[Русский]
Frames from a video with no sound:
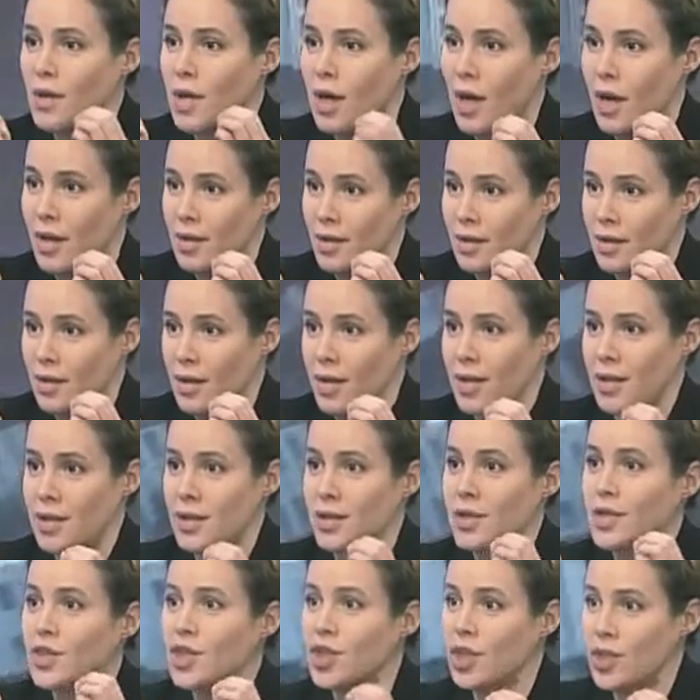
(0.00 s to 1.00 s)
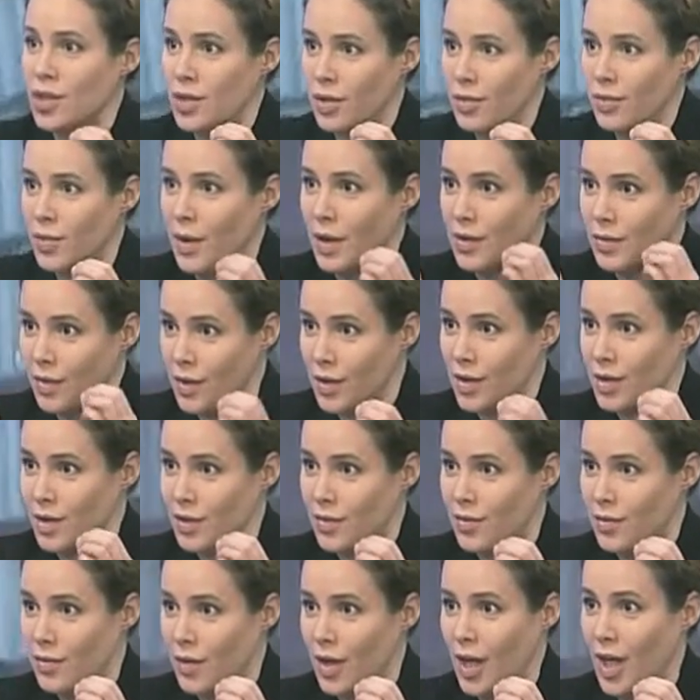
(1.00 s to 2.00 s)
раз разрешить
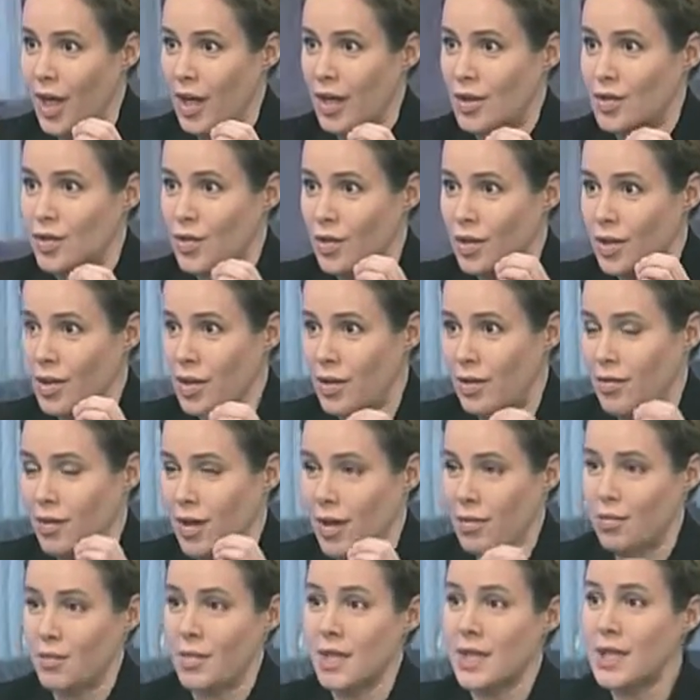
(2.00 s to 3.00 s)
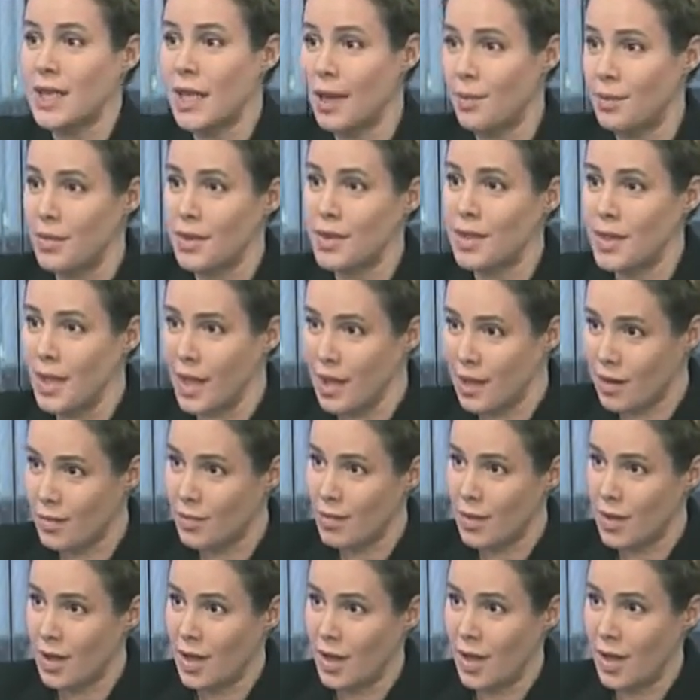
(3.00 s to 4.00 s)
правительству, что они говорят, мы сами делим,
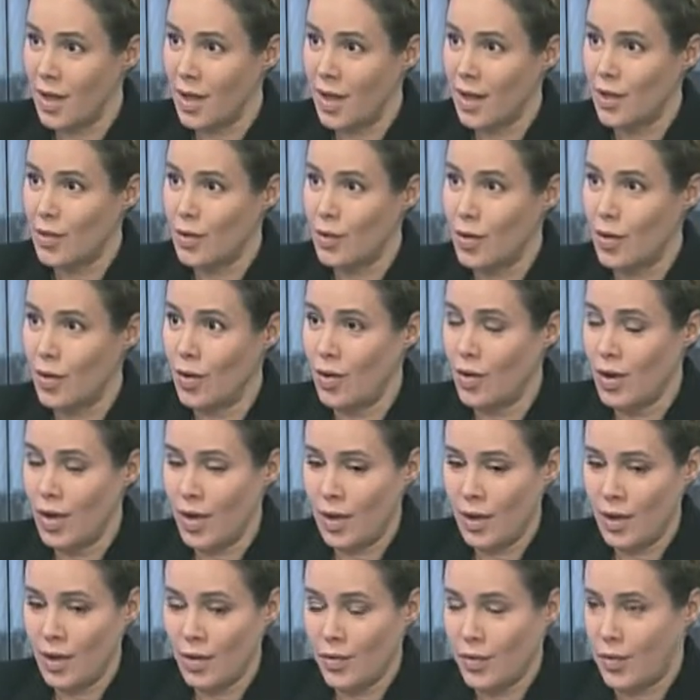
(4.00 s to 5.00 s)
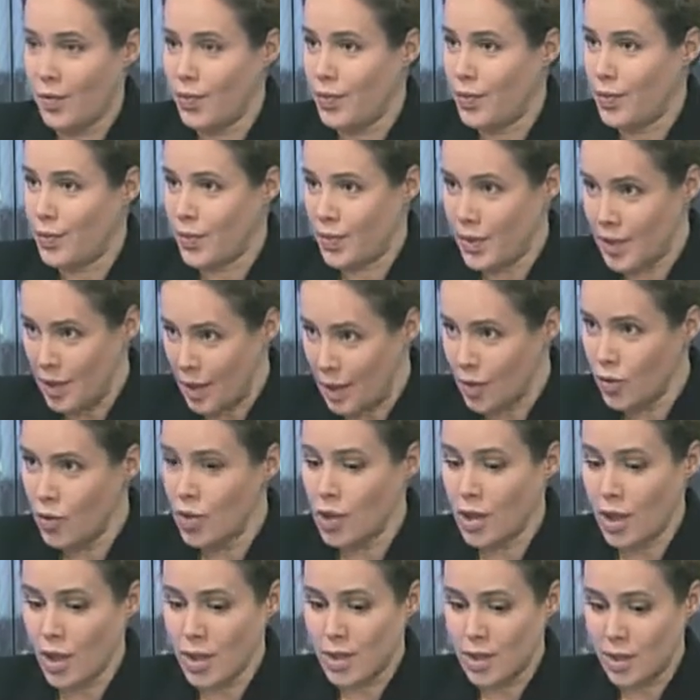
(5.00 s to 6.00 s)
то
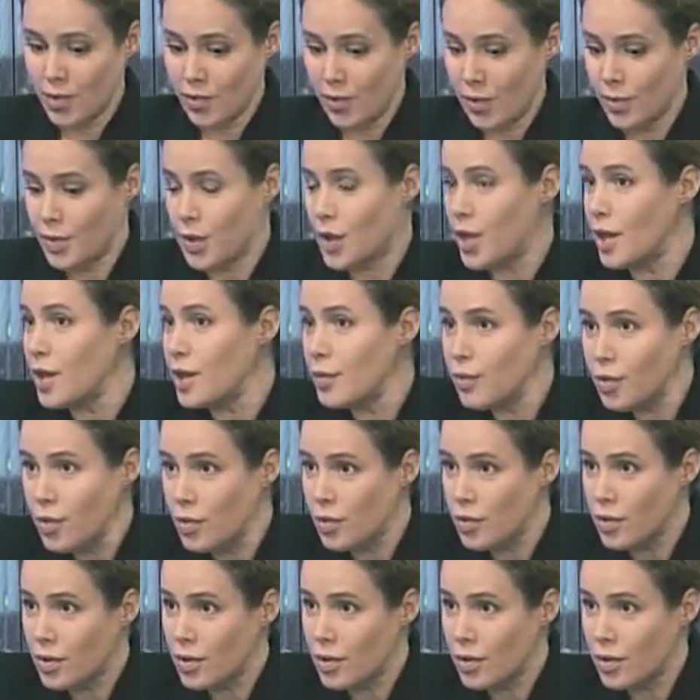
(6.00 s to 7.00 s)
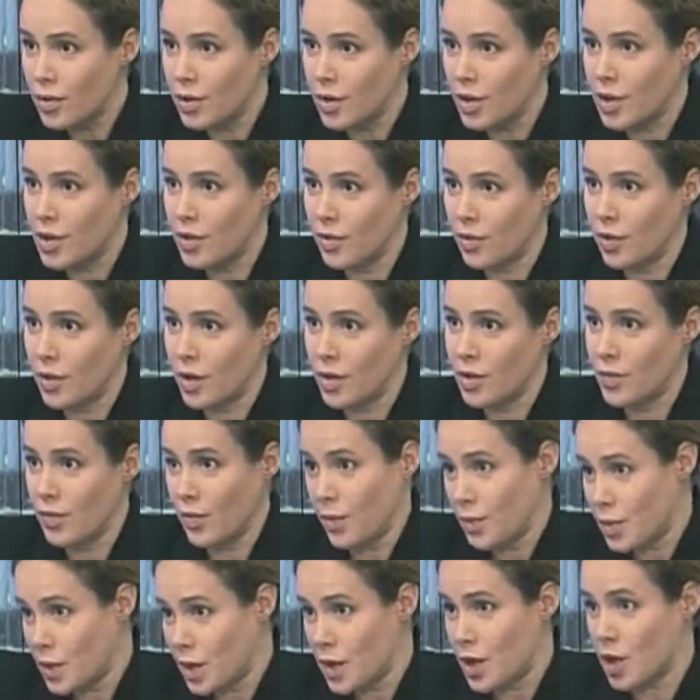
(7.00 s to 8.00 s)
следующий раз они вообще не будут ничего, они
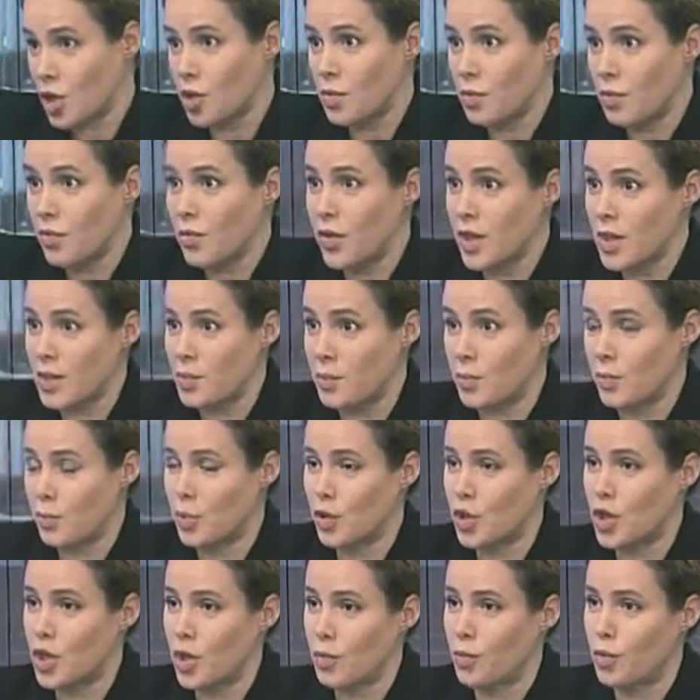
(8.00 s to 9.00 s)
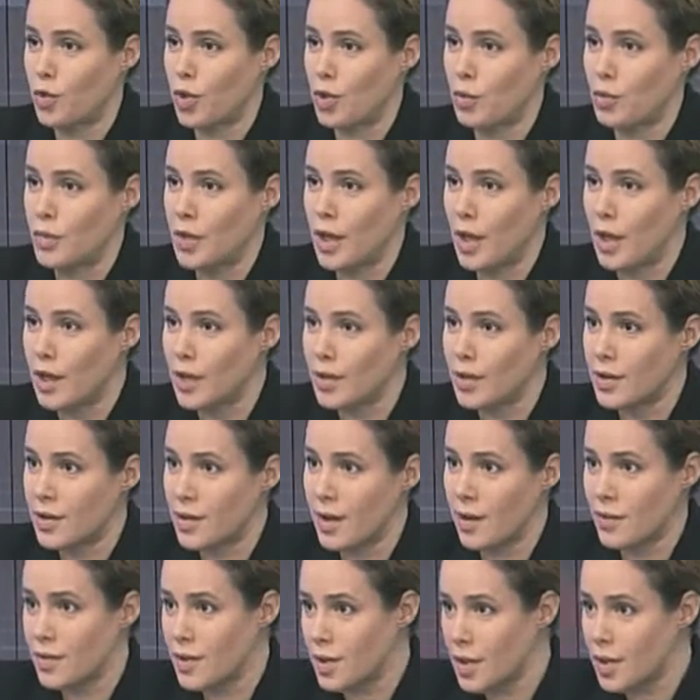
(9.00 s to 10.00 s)
вообще скажут, мы весь бюджет будем делить,
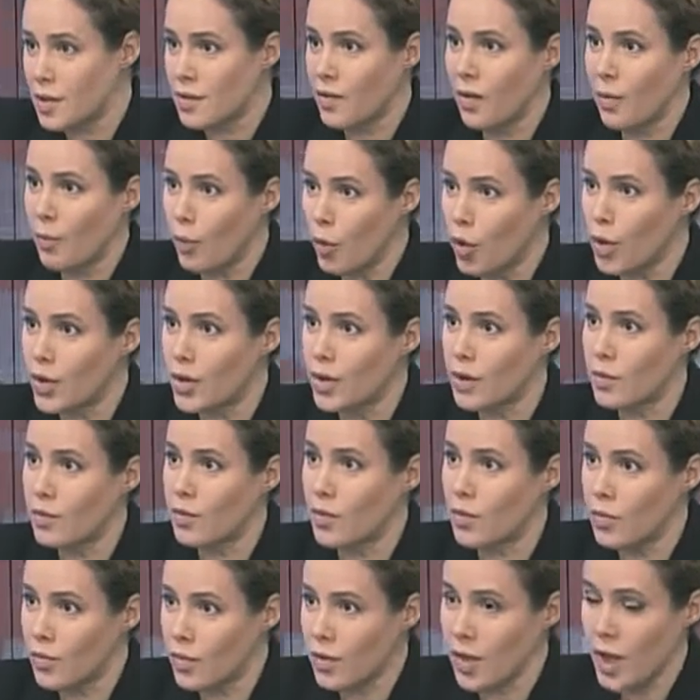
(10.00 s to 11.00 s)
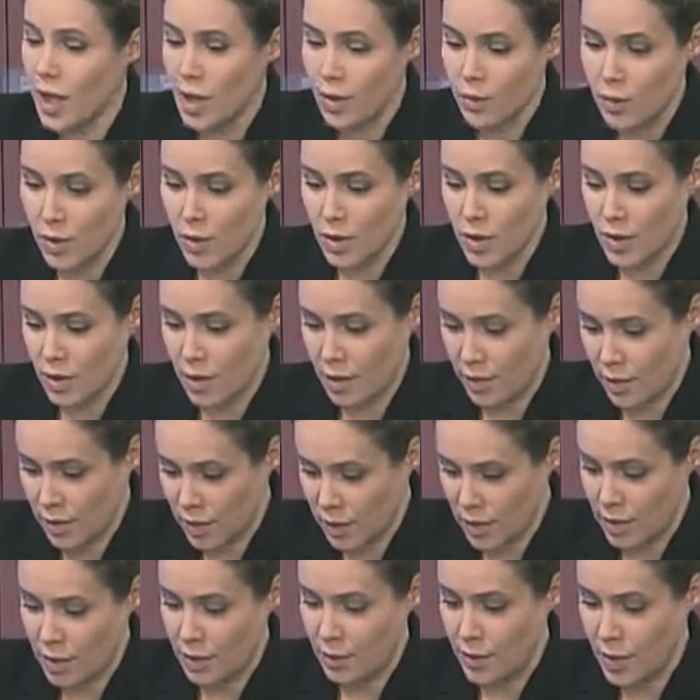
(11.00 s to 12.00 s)
да, все свободны, мы просто
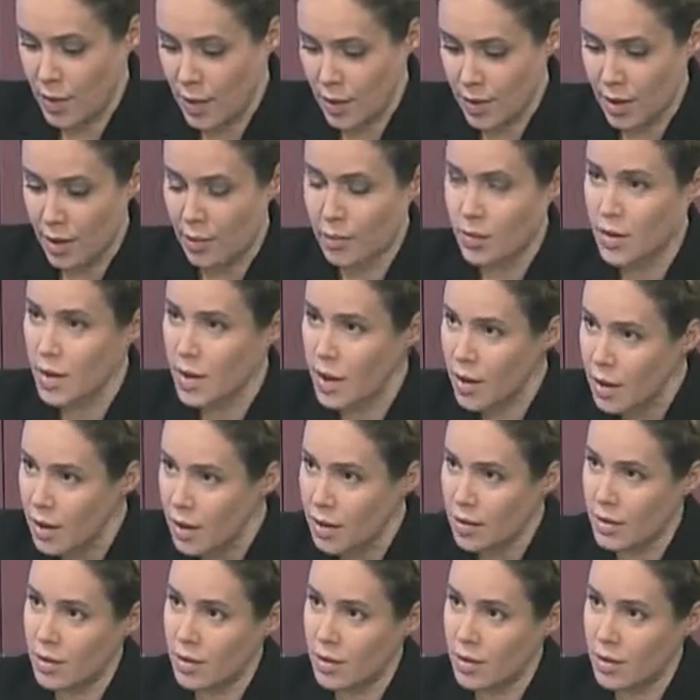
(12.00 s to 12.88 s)
это тебе, это мне,